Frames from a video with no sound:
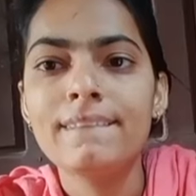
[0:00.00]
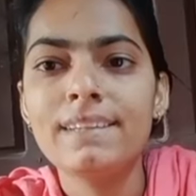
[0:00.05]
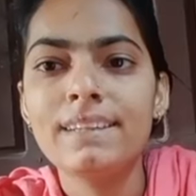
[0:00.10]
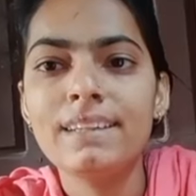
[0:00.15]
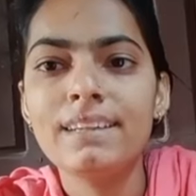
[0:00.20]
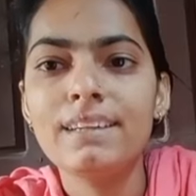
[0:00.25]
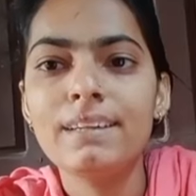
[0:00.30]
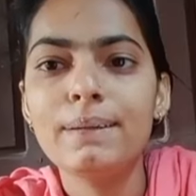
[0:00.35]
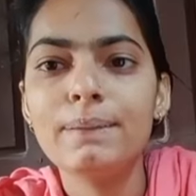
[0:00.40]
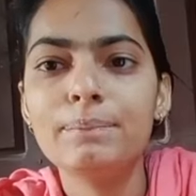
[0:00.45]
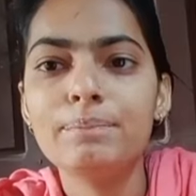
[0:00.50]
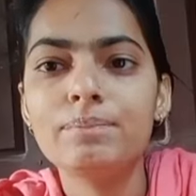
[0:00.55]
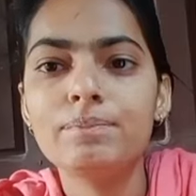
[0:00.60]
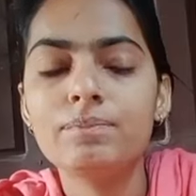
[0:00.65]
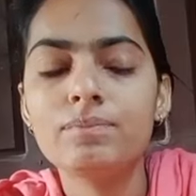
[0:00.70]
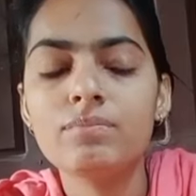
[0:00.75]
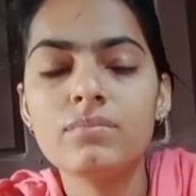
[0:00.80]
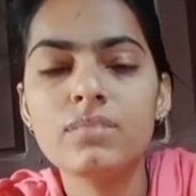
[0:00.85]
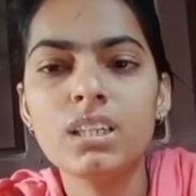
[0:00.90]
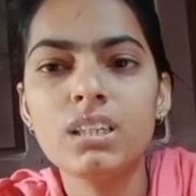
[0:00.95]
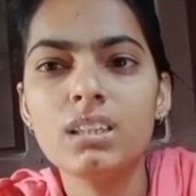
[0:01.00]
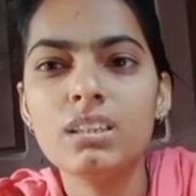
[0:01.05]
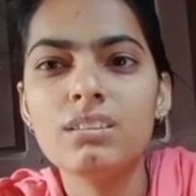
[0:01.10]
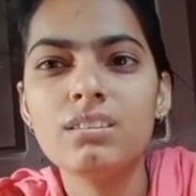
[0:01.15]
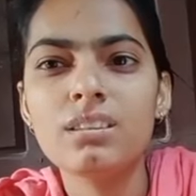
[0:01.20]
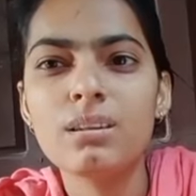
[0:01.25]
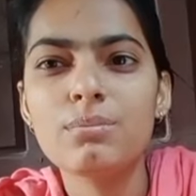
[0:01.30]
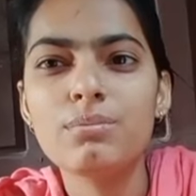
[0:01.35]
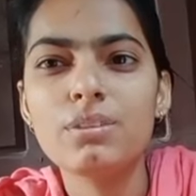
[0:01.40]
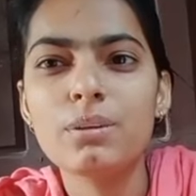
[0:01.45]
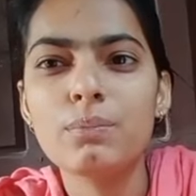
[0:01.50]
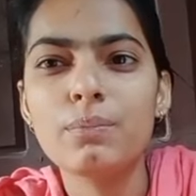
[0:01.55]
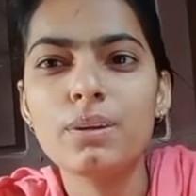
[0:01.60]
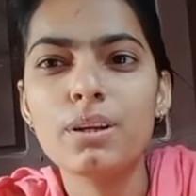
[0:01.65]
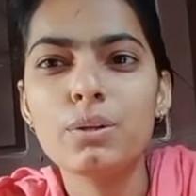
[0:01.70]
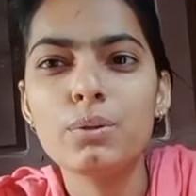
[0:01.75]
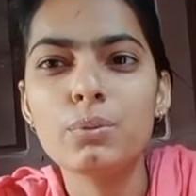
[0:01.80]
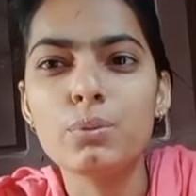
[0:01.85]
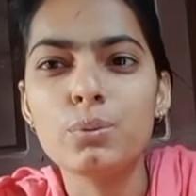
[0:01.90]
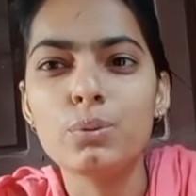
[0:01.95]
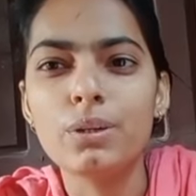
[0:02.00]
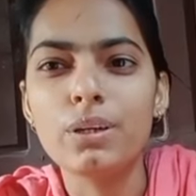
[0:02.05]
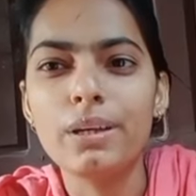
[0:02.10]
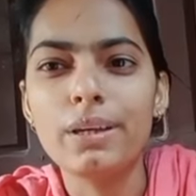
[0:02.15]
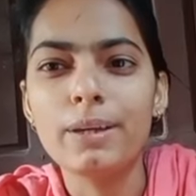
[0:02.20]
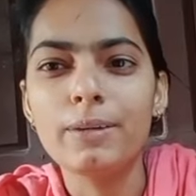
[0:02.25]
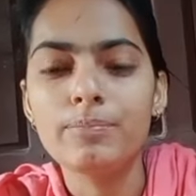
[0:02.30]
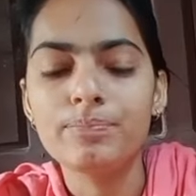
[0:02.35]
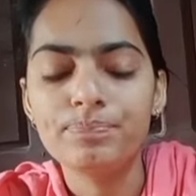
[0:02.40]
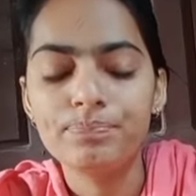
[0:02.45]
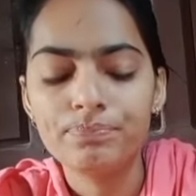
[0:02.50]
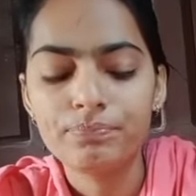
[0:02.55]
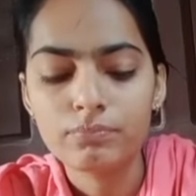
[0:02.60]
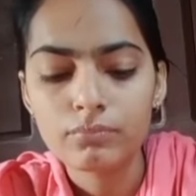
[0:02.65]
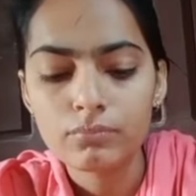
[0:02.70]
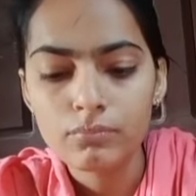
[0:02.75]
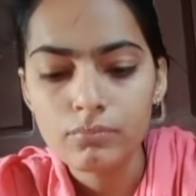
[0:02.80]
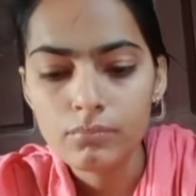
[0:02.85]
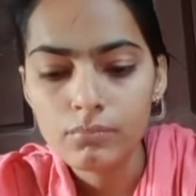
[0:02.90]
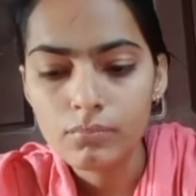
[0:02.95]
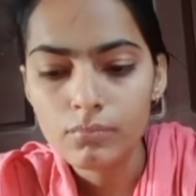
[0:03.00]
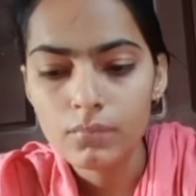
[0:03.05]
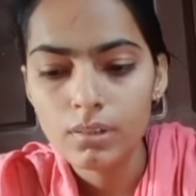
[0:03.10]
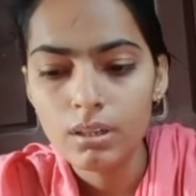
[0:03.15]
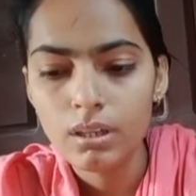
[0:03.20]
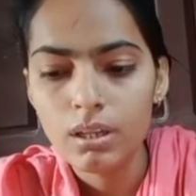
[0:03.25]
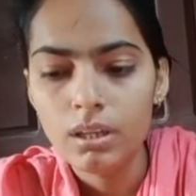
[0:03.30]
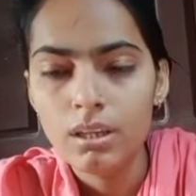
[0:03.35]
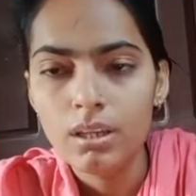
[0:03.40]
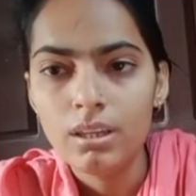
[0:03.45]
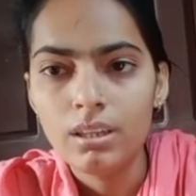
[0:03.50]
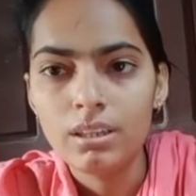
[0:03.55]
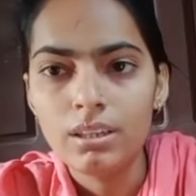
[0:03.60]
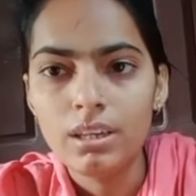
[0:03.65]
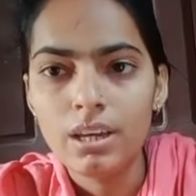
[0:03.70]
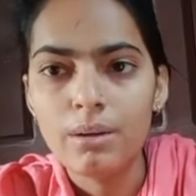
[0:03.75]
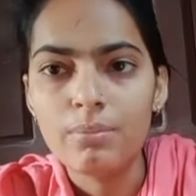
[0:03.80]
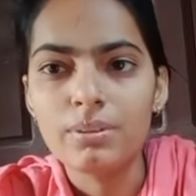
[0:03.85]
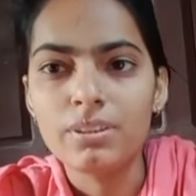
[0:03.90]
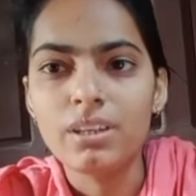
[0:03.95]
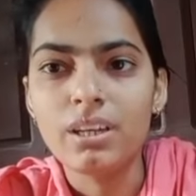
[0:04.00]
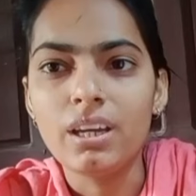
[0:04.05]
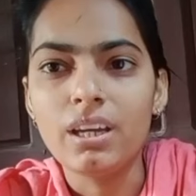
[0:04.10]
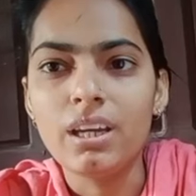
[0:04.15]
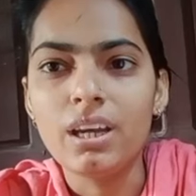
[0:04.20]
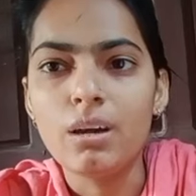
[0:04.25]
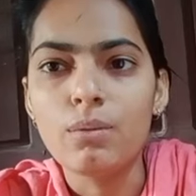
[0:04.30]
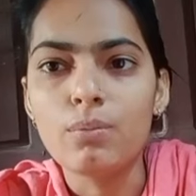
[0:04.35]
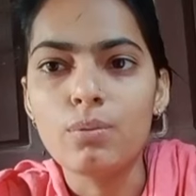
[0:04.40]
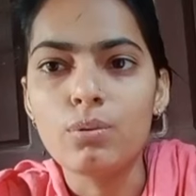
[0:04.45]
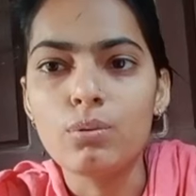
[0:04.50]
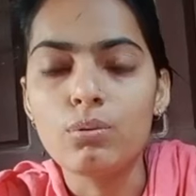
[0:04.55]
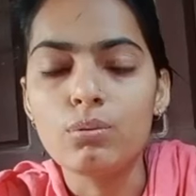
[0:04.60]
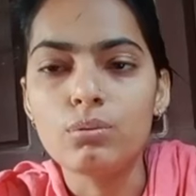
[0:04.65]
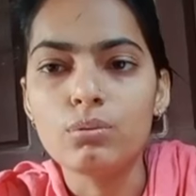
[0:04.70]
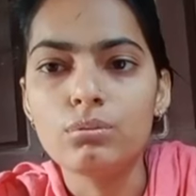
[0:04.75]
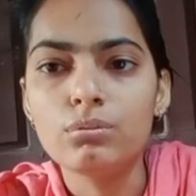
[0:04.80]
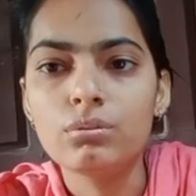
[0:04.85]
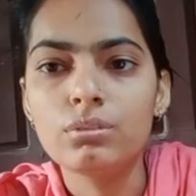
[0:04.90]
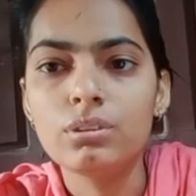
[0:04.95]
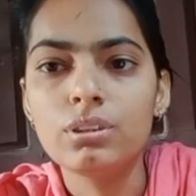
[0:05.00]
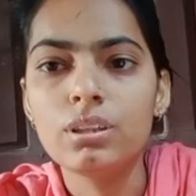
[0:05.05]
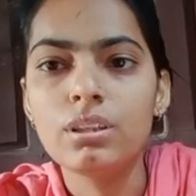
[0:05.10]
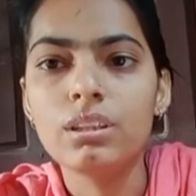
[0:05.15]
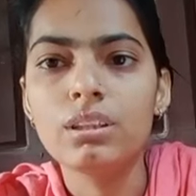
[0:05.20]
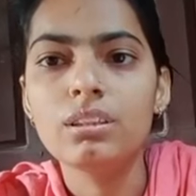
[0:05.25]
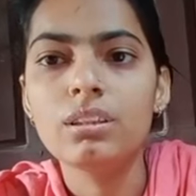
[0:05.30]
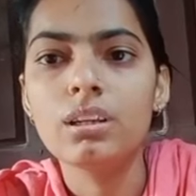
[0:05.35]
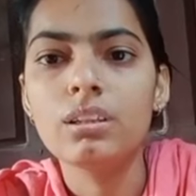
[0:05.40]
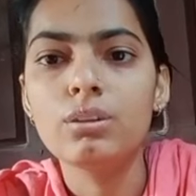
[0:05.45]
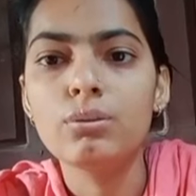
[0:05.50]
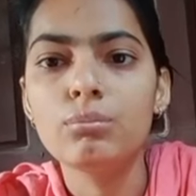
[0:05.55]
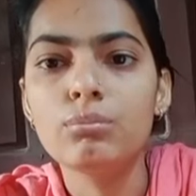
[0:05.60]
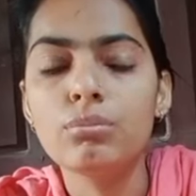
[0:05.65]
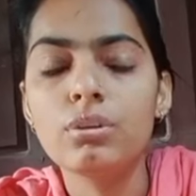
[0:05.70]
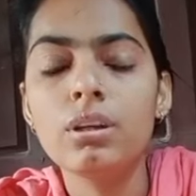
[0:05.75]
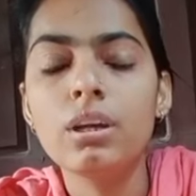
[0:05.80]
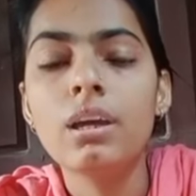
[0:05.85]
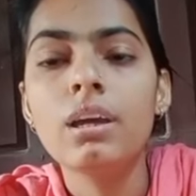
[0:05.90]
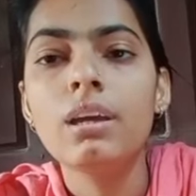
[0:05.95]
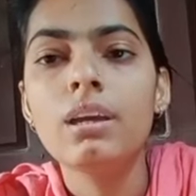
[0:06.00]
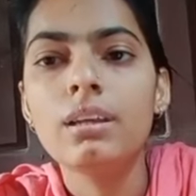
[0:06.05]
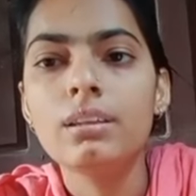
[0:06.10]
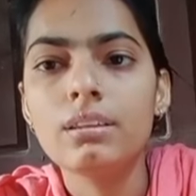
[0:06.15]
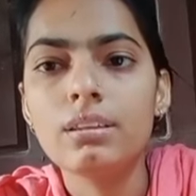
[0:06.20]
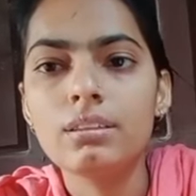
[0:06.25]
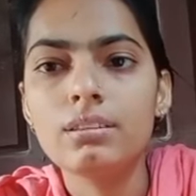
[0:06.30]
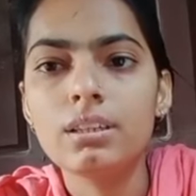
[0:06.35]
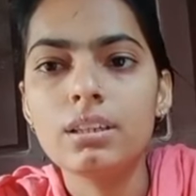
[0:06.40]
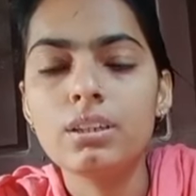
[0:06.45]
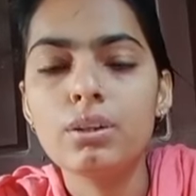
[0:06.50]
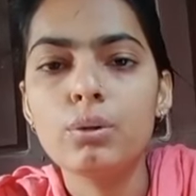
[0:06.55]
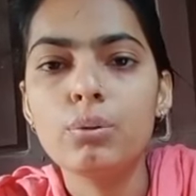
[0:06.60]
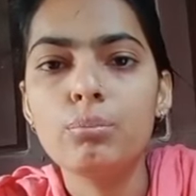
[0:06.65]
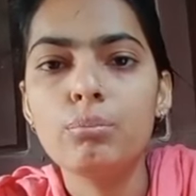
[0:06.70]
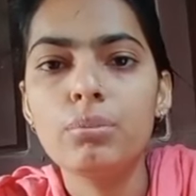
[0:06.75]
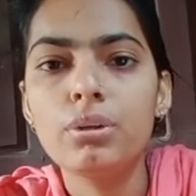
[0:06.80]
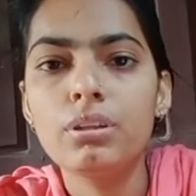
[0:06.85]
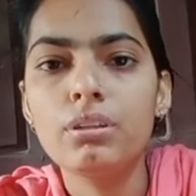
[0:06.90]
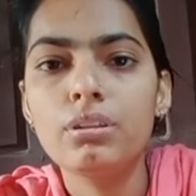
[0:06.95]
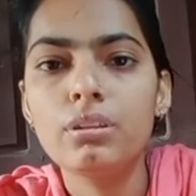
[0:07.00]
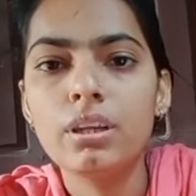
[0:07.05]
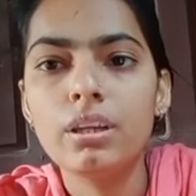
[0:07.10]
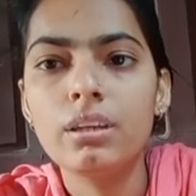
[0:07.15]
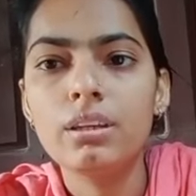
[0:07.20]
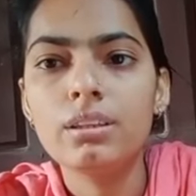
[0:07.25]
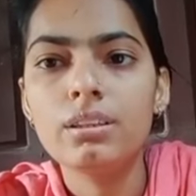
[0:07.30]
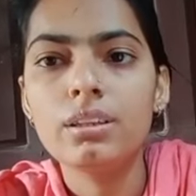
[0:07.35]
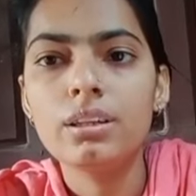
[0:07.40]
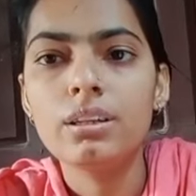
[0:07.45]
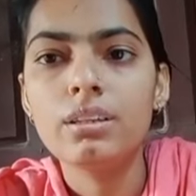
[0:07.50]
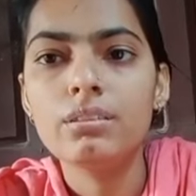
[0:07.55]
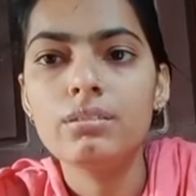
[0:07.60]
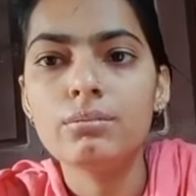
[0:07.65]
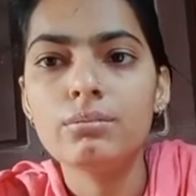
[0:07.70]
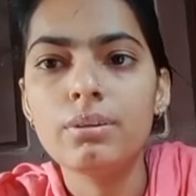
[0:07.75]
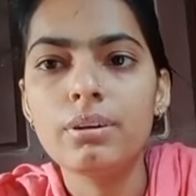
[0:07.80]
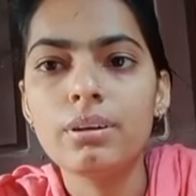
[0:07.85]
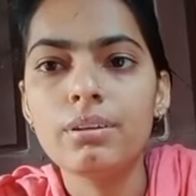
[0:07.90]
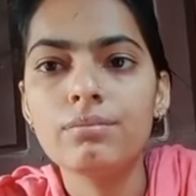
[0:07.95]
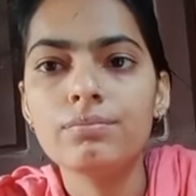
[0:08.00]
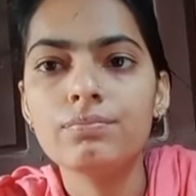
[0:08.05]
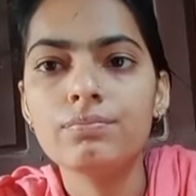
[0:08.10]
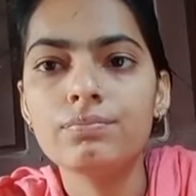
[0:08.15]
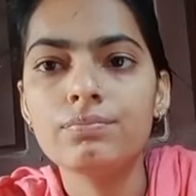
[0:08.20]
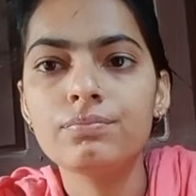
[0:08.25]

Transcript: ठीक है लेकिन सब सपना टूट गया क्या बताएं आप लोग को इतनी ज़्यादा इतना ज़्यादा उम्मीद नहीं था इस बार